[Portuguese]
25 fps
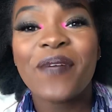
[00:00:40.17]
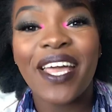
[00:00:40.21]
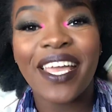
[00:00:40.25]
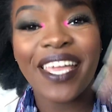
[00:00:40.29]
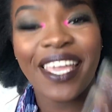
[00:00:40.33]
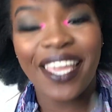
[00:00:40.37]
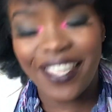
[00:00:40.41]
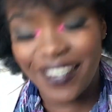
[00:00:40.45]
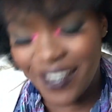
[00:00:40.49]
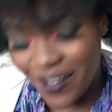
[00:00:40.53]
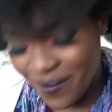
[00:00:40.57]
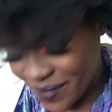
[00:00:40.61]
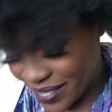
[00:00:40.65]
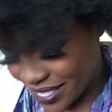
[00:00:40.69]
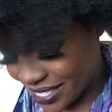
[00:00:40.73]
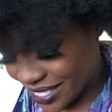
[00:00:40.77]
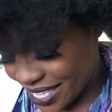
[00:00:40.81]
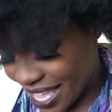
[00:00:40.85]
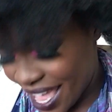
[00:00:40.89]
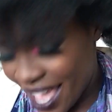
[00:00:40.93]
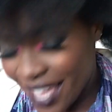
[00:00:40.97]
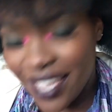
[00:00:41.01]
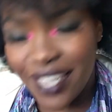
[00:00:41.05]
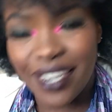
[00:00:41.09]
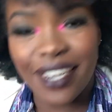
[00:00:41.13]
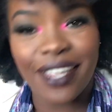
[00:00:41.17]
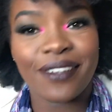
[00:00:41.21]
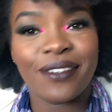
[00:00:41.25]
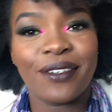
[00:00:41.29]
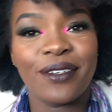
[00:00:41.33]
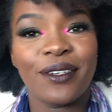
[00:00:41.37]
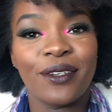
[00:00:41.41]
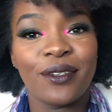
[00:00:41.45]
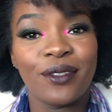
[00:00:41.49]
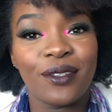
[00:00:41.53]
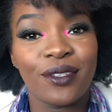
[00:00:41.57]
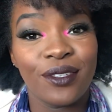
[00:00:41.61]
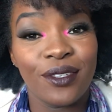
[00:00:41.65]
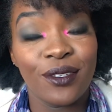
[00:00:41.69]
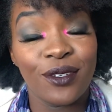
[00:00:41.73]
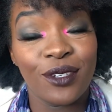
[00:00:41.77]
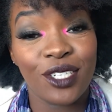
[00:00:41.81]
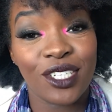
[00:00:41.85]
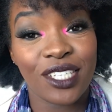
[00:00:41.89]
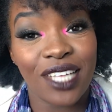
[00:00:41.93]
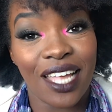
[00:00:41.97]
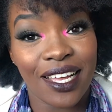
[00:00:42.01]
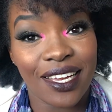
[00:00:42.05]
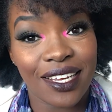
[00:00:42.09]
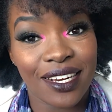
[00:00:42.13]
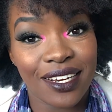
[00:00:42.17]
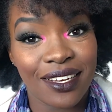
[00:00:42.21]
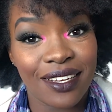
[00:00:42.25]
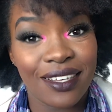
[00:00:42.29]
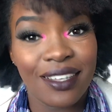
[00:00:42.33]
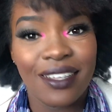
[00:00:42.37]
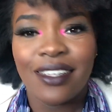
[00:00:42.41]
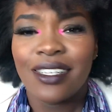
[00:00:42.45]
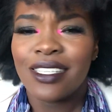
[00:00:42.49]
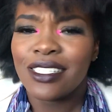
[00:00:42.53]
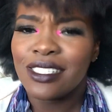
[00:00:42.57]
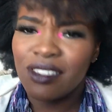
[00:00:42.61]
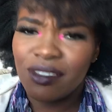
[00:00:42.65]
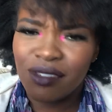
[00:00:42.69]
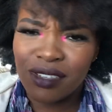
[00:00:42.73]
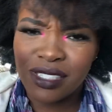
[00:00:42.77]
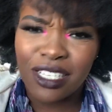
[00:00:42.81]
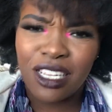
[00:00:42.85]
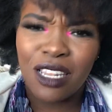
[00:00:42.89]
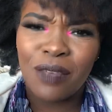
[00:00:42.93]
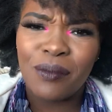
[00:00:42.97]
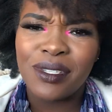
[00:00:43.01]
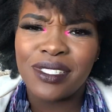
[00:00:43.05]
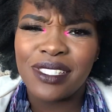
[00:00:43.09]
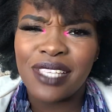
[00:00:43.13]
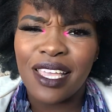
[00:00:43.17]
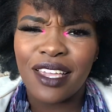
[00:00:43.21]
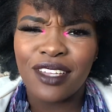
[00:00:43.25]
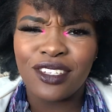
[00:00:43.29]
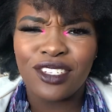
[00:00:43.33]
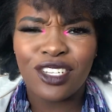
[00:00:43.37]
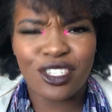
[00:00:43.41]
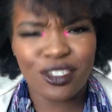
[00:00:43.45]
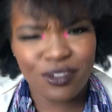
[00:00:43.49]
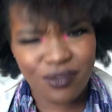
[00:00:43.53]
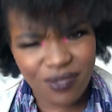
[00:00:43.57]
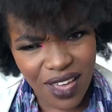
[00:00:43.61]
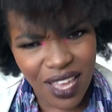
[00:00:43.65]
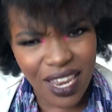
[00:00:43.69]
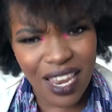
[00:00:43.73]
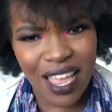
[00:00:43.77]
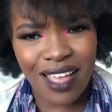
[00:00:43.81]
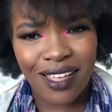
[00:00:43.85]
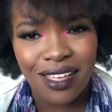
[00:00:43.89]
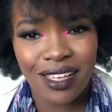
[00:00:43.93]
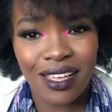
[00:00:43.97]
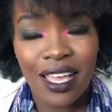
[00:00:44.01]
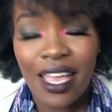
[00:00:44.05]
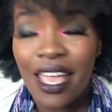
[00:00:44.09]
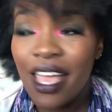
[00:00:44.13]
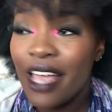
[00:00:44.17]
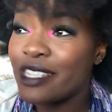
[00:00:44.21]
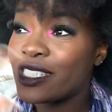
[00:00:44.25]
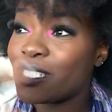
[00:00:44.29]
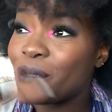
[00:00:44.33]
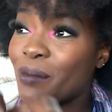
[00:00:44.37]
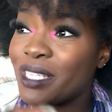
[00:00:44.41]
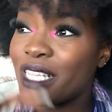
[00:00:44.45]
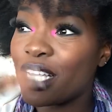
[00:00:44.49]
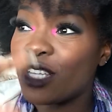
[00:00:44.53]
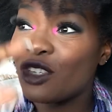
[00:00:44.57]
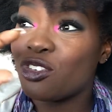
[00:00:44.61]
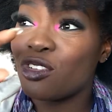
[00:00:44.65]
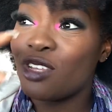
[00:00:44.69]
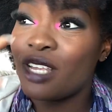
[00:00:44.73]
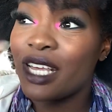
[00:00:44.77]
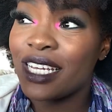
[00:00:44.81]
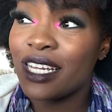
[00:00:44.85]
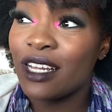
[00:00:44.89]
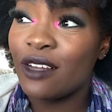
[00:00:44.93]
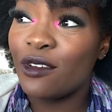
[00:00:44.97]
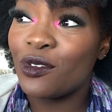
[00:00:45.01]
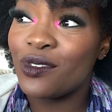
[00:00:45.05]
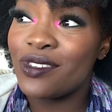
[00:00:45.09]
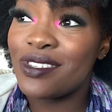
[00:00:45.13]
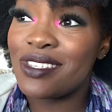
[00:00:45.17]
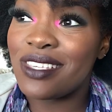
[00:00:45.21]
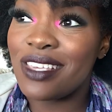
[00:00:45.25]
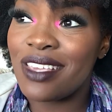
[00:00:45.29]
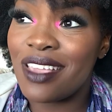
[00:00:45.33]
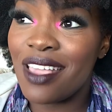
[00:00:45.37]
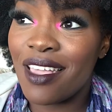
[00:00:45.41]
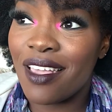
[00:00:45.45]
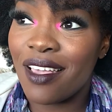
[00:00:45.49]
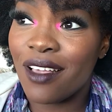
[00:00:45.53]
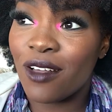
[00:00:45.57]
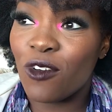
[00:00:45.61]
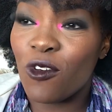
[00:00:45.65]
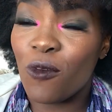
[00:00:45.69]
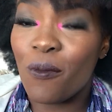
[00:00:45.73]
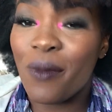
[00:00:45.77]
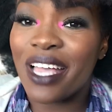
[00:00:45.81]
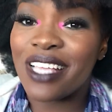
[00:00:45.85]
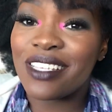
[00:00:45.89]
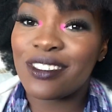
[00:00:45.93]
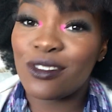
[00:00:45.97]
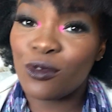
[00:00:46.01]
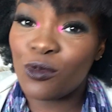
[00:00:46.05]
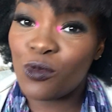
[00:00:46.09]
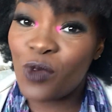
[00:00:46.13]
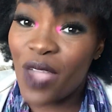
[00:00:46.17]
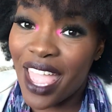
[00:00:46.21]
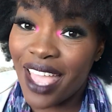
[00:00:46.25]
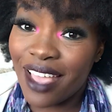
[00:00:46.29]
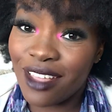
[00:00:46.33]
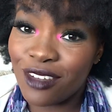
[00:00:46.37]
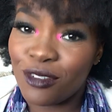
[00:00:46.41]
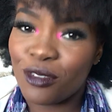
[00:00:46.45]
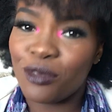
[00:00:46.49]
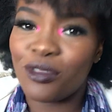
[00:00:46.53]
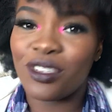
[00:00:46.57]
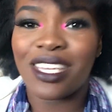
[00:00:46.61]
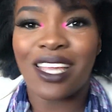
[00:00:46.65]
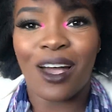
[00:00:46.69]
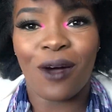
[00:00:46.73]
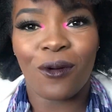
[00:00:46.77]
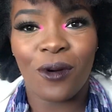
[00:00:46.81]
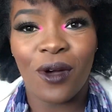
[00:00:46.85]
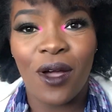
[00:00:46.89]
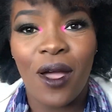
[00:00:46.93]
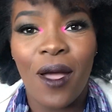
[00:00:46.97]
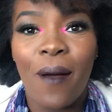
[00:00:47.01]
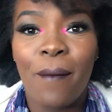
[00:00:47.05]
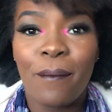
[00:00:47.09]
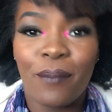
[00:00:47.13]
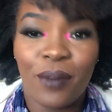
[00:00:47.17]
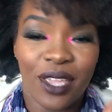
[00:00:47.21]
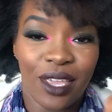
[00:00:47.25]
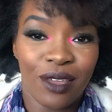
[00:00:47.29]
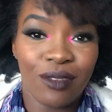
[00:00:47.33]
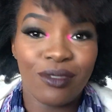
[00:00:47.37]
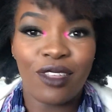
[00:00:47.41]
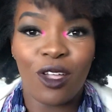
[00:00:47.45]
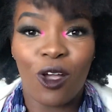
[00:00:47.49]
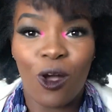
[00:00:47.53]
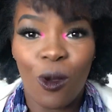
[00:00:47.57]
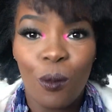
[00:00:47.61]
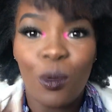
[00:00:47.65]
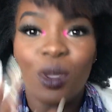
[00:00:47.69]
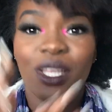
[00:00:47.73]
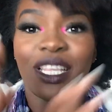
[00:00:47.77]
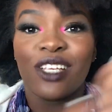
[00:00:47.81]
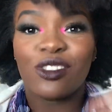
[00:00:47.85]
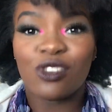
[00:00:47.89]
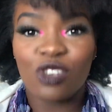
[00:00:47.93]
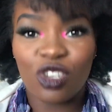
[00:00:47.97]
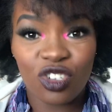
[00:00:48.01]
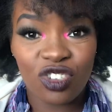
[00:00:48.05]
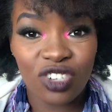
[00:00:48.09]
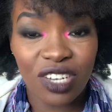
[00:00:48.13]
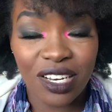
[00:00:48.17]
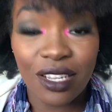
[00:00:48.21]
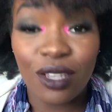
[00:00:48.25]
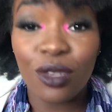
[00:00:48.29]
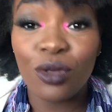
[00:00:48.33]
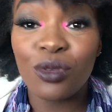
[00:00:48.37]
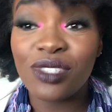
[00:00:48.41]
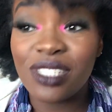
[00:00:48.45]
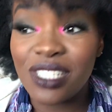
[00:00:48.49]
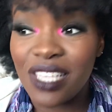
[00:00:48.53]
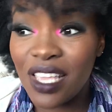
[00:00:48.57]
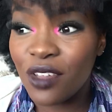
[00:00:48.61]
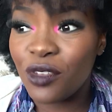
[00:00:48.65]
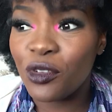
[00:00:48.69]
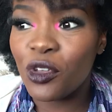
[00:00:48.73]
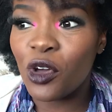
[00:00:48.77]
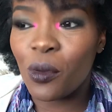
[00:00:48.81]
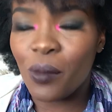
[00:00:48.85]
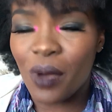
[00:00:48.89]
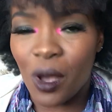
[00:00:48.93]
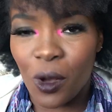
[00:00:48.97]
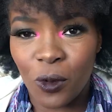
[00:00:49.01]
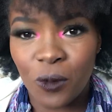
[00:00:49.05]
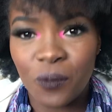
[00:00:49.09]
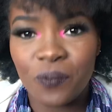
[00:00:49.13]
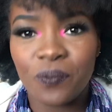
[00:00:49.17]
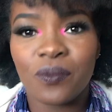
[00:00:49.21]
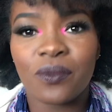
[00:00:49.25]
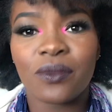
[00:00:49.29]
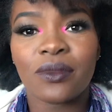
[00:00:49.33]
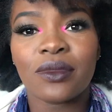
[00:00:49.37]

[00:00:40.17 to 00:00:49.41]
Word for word: pra quem não me segue lá no, no Instagram, se você não me segue, gente, vai lá. É só botar Juliana Luzier com mais um E no final. Porque não tem como botar só Juliana Luzier normal.